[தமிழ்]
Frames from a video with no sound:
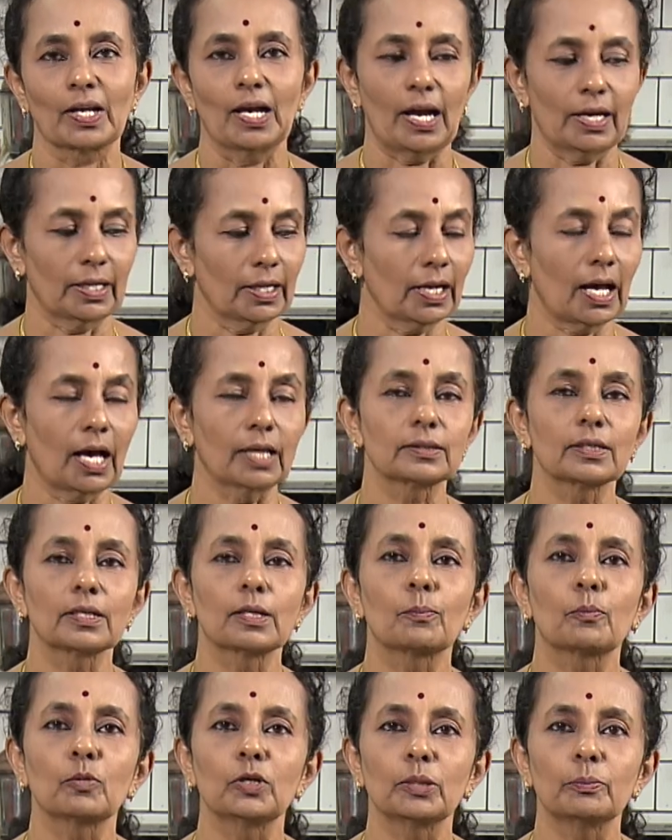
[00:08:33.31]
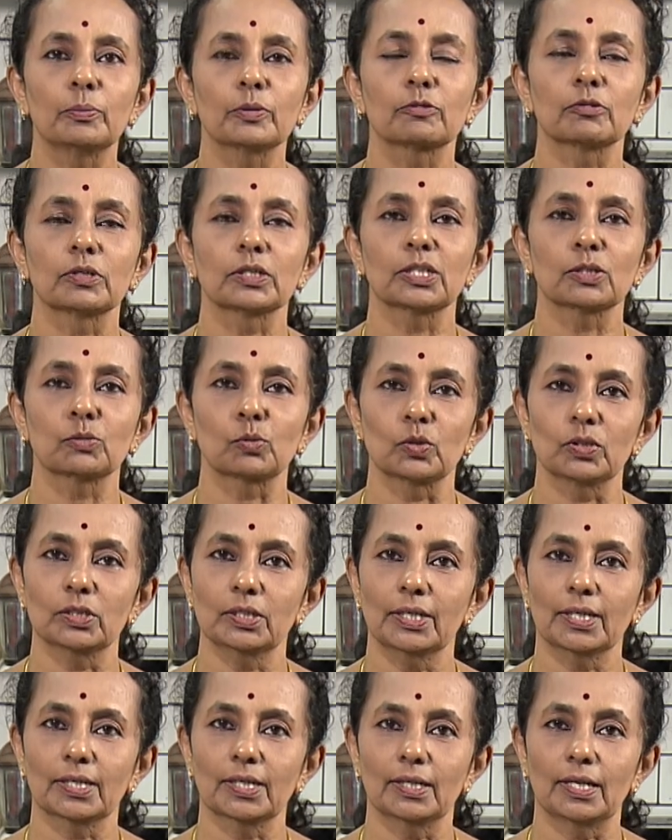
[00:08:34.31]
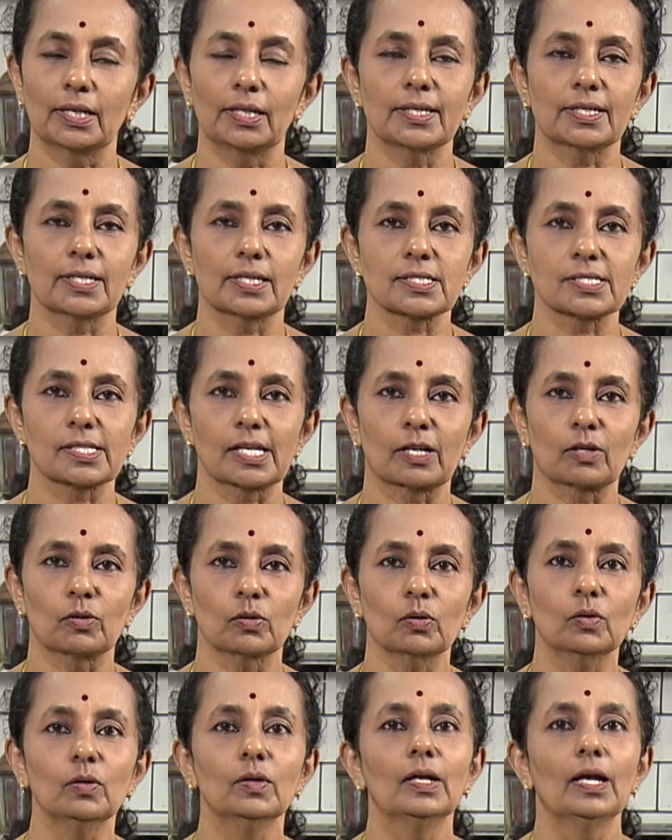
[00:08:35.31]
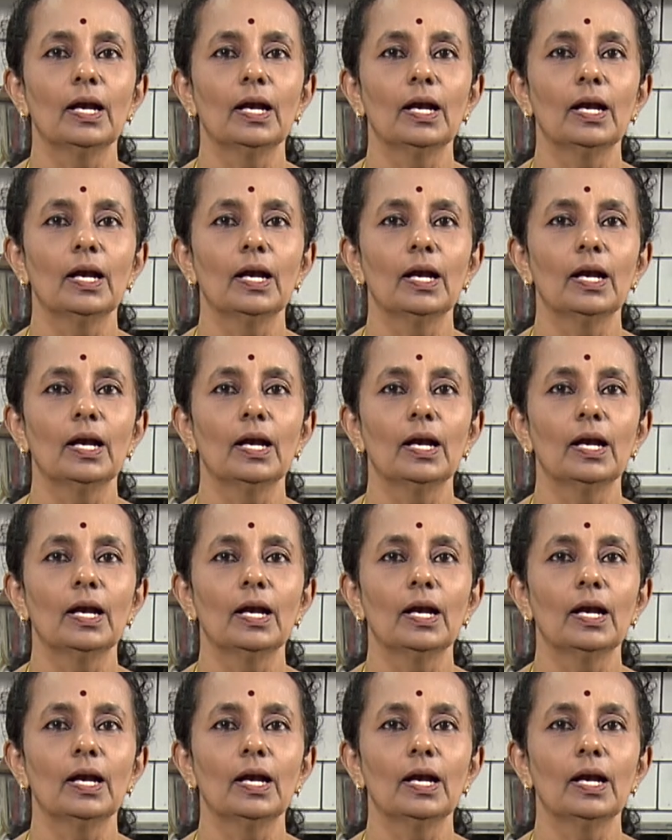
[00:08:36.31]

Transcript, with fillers: அதனால் அதில் புளிப்புக்கு வந்து ஒன்று நீங்கள் நெல்லிக்காய் சேர்க்கணும்